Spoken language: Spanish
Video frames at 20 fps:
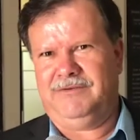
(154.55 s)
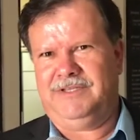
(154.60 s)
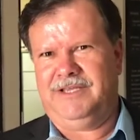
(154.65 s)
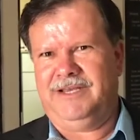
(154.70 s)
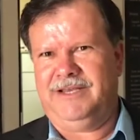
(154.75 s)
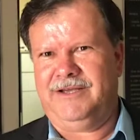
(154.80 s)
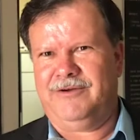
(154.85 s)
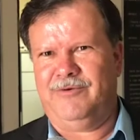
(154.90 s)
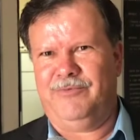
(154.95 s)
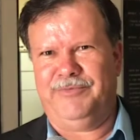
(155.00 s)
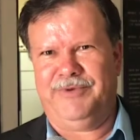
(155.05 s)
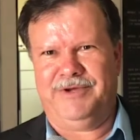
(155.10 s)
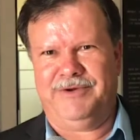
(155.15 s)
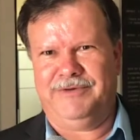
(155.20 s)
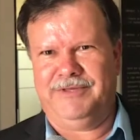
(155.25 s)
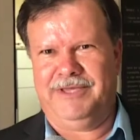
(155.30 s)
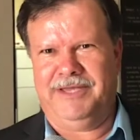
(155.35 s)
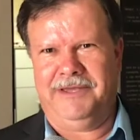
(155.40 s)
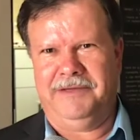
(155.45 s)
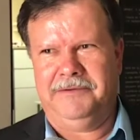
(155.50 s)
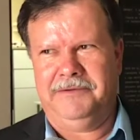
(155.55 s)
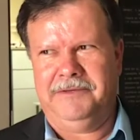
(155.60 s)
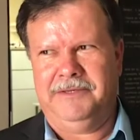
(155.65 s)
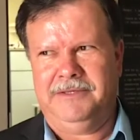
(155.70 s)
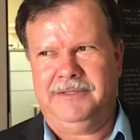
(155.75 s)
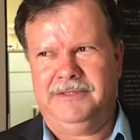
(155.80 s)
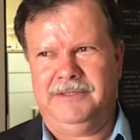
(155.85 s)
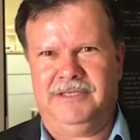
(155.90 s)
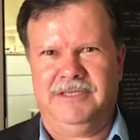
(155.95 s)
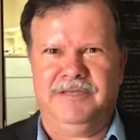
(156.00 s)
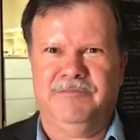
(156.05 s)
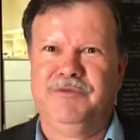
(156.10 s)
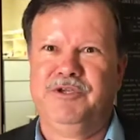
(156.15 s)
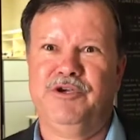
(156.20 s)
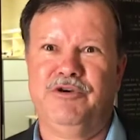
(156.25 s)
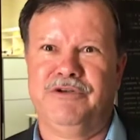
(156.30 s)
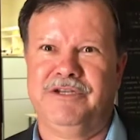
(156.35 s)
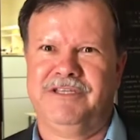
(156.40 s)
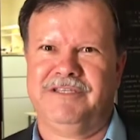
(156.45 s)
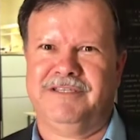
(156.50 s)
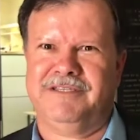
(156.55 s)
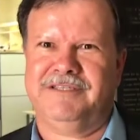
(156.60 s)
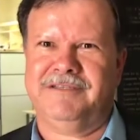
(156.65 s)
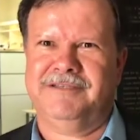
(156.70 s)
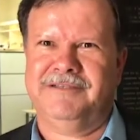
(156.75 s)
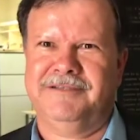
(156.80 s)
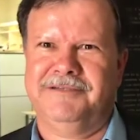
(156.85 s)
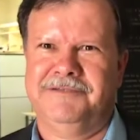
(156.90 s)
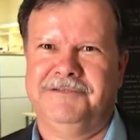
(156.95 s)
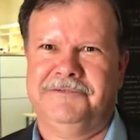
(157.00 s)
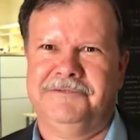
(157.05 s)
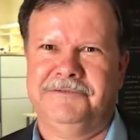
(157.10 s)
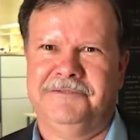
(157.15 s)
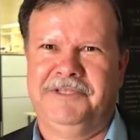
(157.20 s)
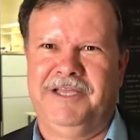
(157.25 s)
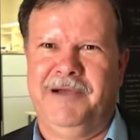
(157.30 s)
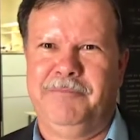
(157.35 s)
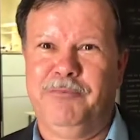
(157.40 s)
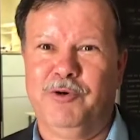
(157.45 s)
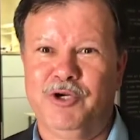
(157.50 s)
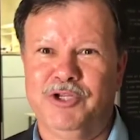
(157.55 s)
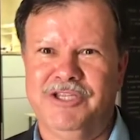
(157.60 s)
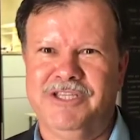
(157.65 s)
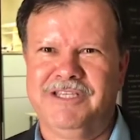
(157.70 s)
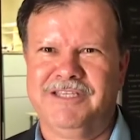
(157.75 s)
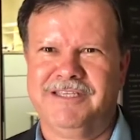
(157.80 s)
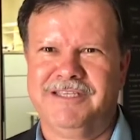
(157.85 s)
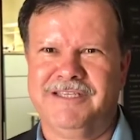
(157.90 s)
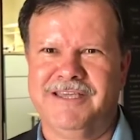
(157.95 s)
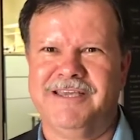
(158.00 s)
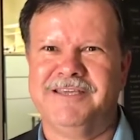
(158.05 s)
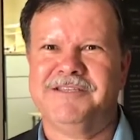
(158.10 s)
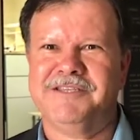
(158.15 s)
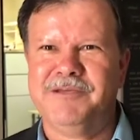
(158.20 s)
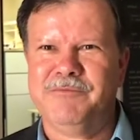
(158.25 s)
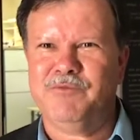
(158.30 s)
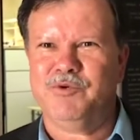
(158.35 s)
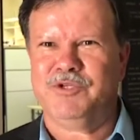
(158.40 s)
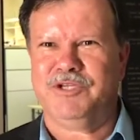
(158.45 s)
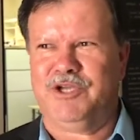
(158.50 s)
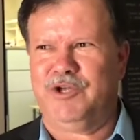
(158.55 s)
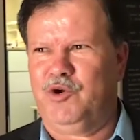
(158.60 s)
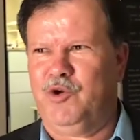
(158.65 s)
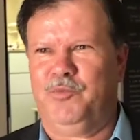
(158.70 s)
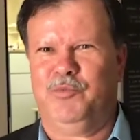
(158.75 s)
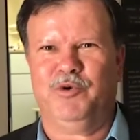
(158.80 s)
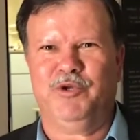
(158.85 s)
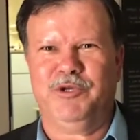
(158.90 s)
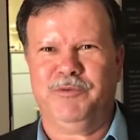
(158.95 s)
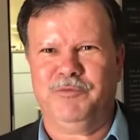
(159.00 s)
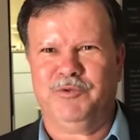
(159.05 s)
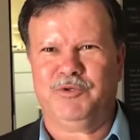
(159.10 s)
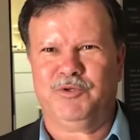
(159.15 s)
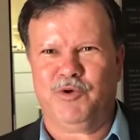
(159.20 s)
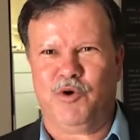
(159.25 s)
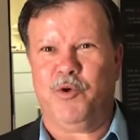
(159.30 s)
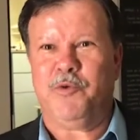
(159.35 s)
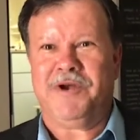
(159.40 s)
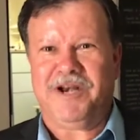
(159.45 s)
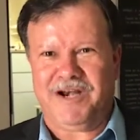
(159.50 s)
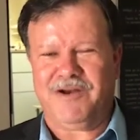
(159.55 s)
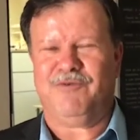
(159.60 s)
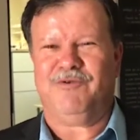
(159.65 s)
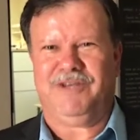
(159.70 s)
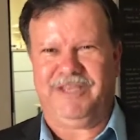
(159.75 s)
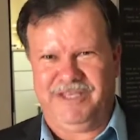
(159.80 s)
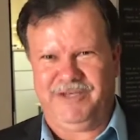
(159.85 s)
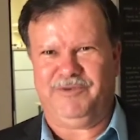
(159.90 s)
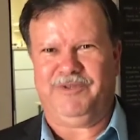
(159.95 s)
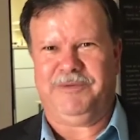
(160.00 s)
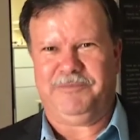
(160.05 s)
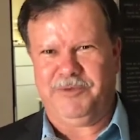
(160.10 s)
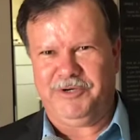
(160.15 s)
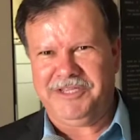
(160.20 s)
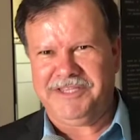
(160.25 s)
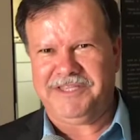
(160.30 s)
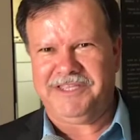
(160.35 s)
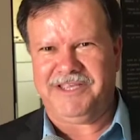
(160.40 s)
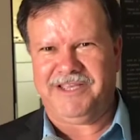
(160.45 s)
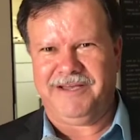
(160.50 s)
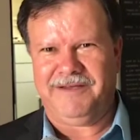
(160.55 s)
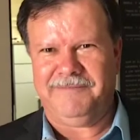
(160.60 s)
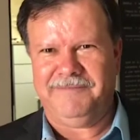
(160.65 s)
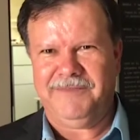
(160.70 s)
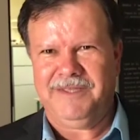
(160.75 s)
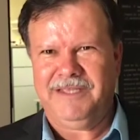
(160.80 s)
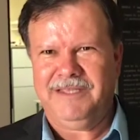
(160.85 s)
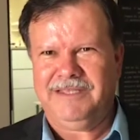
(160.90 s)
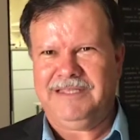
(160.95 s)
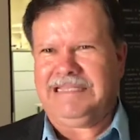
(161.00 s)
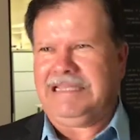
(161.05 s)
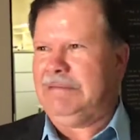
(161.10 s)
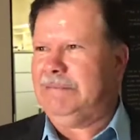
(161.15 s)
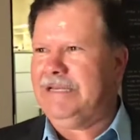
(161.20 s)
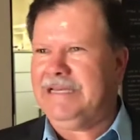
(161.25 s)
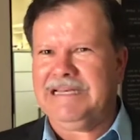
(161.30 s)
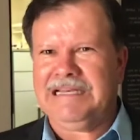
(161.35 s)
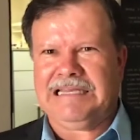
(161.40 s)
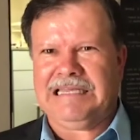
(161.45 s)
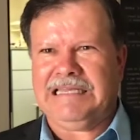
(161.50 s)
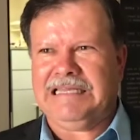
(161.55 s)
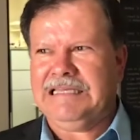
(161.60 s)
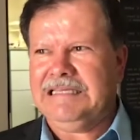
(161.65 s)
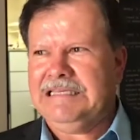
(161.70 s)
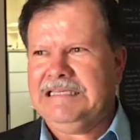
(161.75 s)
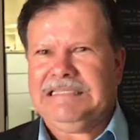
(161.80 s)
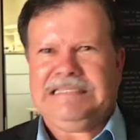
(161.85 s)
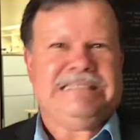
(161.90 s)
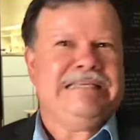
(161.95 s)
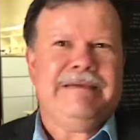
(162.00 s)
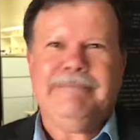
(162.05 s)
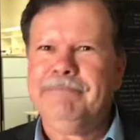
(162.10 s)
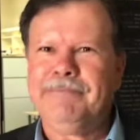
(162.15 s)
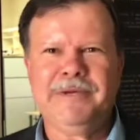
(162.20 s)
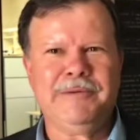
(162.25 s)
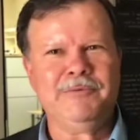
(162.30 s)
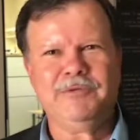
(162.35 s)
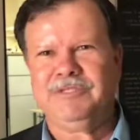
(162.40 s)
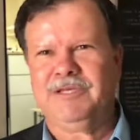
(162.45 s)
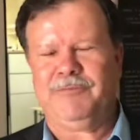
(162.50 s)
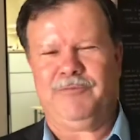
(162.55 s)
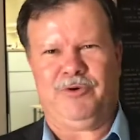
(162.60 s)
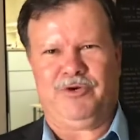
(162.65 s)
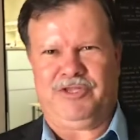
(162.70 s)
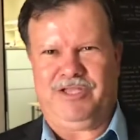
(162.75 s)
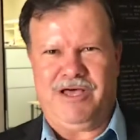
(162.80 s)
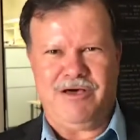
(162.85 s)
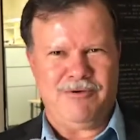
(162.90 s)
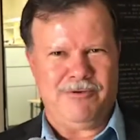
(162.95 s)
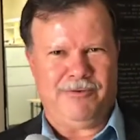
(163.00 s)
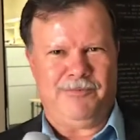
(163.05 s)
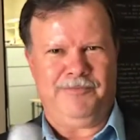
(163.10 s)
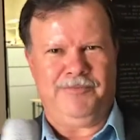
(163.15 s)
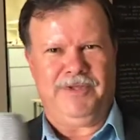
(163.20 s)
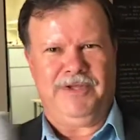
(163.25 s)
tiene conmigo de 10 millones de aportes que hicimos y que no pudimos cobrar con la deuda política. De tal manera que siempre hemos aportado.